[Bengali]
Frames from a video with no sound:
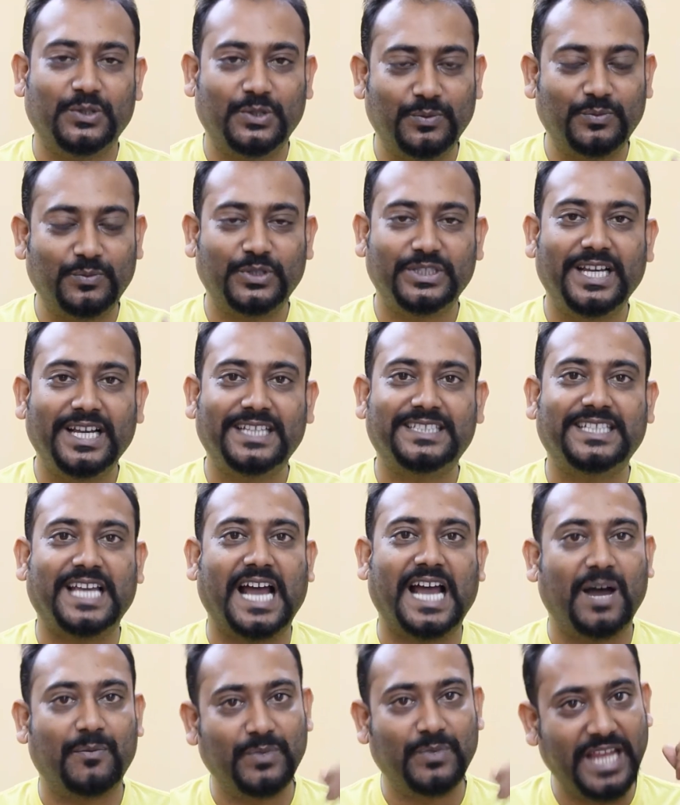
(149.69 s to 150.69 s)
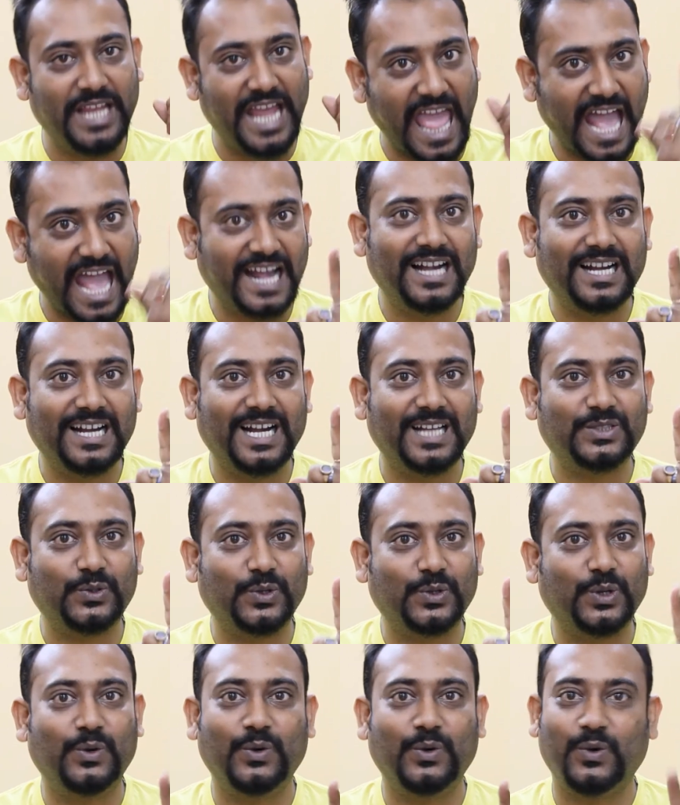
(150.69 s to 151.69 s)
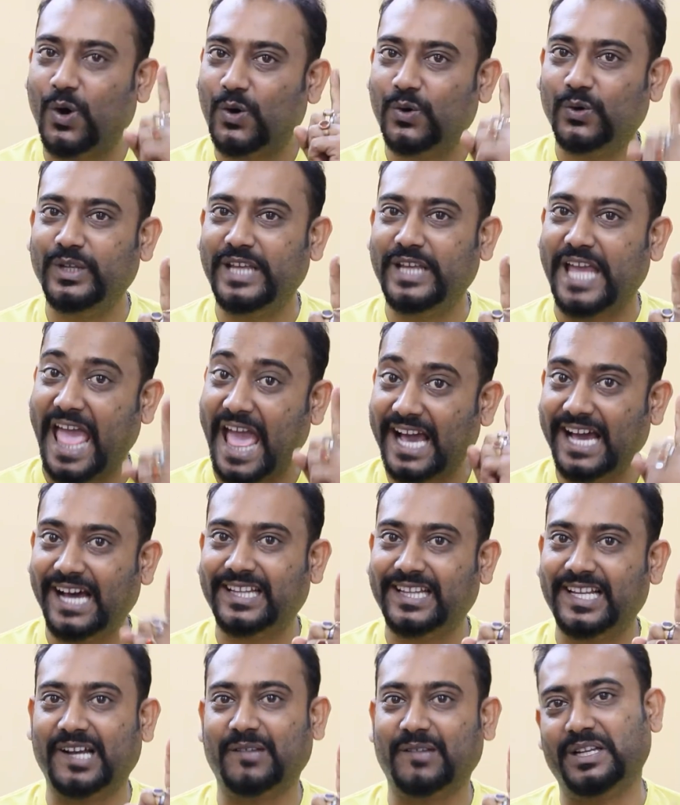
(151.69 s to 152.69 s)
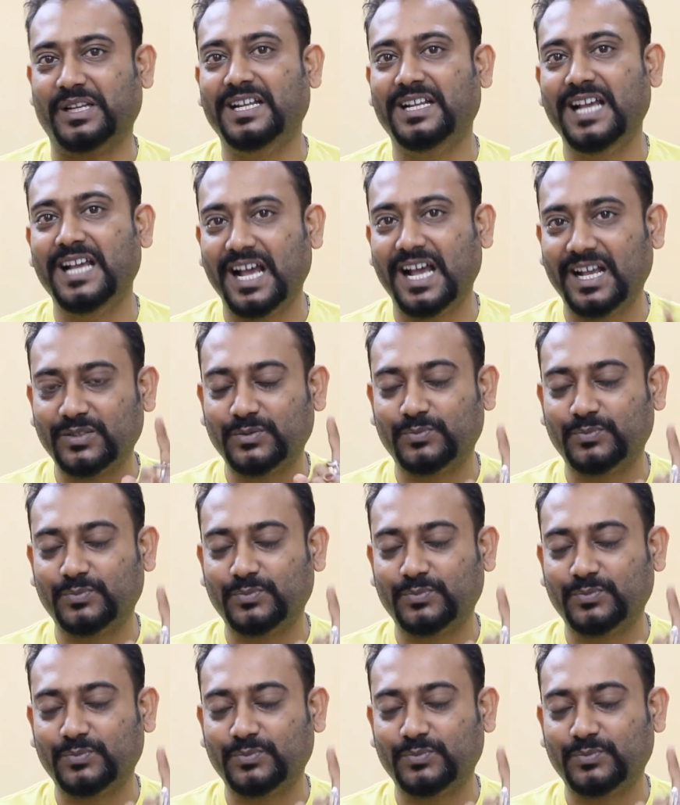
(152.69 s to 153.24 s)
তো বোঝা গেছে আপনি একা কাজ করেও কখনোই একা থাকবেন না